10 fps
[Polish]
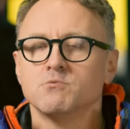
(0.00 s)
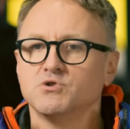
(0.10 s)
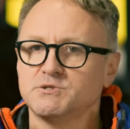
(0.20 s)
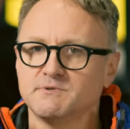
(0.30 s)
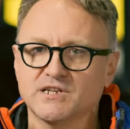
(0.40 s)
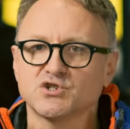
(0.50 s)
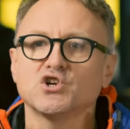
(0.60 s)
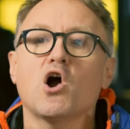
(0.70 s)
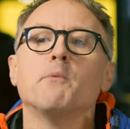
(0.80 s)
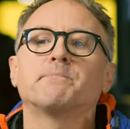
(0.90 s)
musimy zacząć
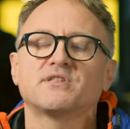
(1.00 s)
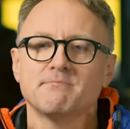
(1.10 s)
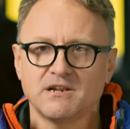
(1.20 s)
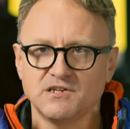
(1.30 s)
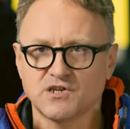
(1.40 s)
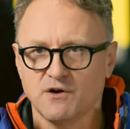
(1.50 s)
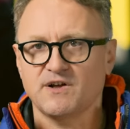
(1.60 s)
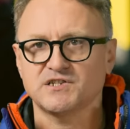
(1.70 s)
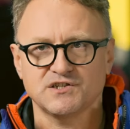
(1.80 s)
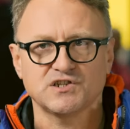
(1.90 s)

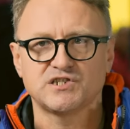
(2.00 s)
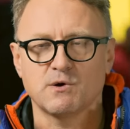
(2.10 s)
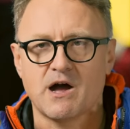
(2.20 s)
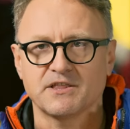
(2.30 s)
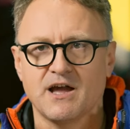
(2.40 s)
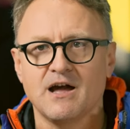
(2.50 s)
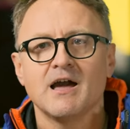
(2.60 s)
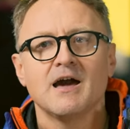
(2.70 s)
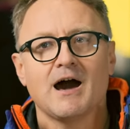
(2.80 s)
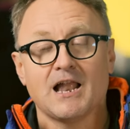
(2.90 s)
optymalizować nasze działania,
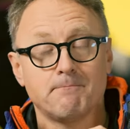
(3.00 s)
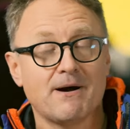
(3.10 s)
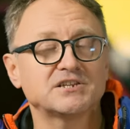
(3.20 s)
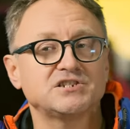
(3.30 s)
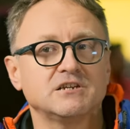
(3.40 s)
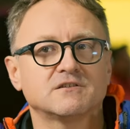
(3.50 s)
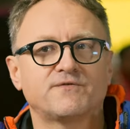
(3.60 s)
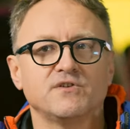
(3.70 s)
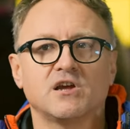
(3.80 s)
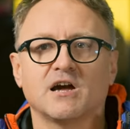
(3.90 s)
ale bardziej z
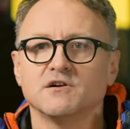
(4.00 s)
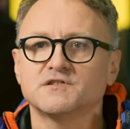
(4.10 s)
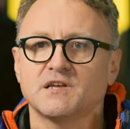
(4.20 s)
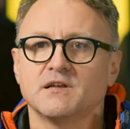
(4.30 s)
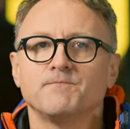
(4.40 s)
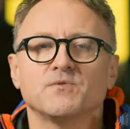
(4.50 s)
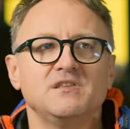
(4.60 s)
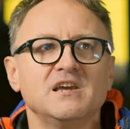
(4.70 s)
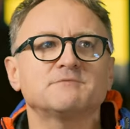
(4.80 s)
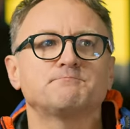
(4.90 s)
wynikającej
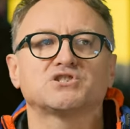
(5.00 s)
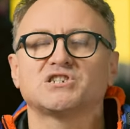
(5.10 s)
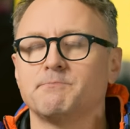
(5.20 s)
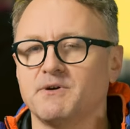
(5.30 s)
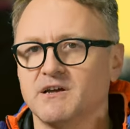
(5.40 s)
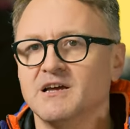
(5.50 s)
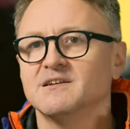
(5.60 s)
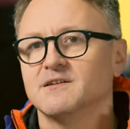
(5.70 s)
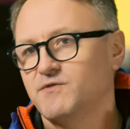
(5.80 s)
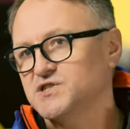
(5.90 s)
nie z potrzeby
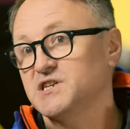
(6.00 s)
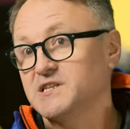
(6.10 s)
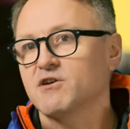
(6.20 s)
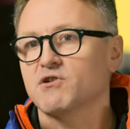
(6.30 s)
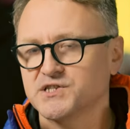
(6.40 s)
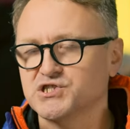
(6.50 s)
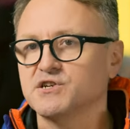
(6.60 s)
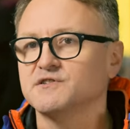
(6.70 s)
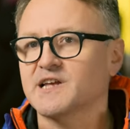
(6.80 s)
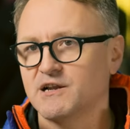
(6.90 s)
właśnie takiego
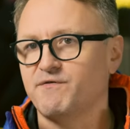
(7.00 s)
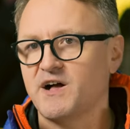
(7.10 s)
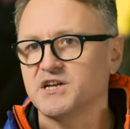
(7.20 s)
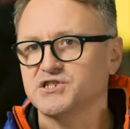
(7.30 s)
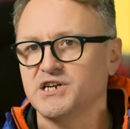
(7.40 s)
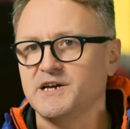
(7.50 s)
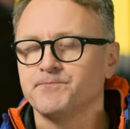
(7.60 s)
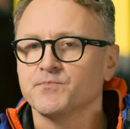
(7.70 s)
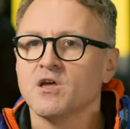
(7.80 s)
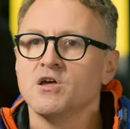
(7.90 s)
klasycznego skalowania się,
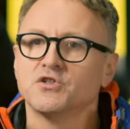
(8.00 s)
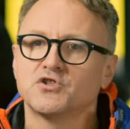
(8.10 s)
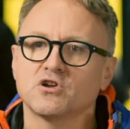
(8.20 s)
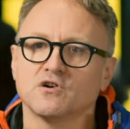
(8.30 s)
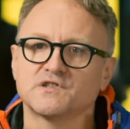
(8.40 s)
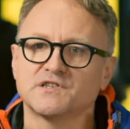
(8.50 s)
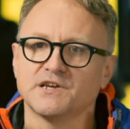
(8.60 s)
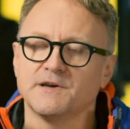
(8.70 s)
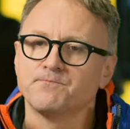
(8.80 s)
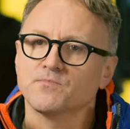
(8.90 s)
tylko
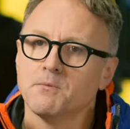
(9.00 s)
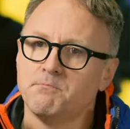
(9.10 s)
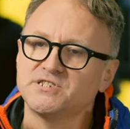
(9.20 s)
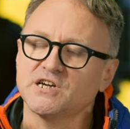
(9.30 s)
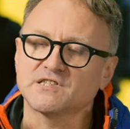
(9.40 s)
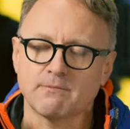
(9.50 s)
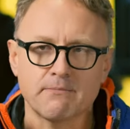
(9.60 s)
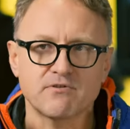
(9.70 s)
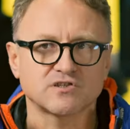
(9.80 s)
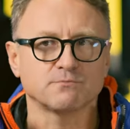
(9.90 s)
z bycia
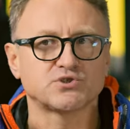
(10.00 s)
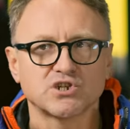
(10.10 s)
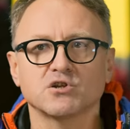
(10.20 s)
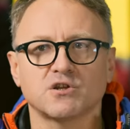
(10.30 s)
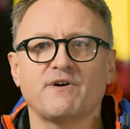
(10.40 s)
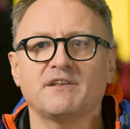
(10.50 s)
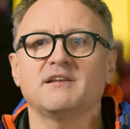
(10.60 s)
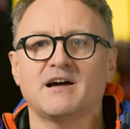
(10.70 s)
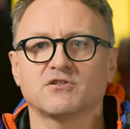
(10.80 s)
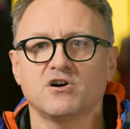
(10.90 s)
osobami, które są przygotowane
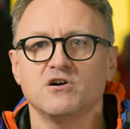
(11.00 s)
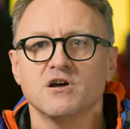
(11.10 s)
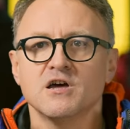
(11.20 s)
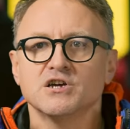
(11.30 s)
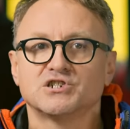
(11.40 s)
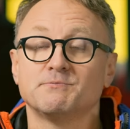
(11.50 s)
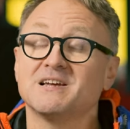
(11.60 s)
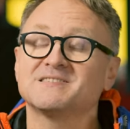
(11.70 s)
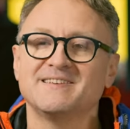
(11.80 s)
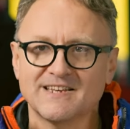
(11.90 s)
na to, żeby
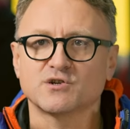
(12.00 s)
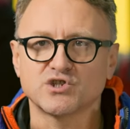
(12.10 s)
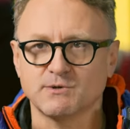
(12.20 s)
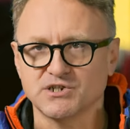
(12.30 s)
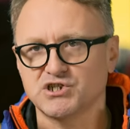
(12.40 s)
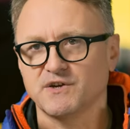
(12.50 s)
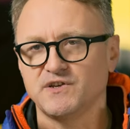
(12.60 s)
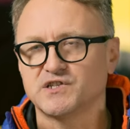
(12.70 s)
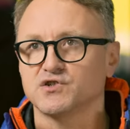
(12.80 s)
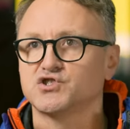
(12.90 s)
nas nie zaskoczyła
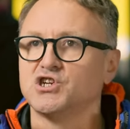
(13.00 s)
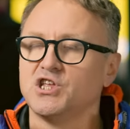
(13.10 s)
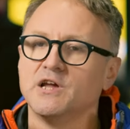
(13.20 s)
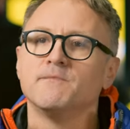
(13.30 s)
rzeczywistość, czyli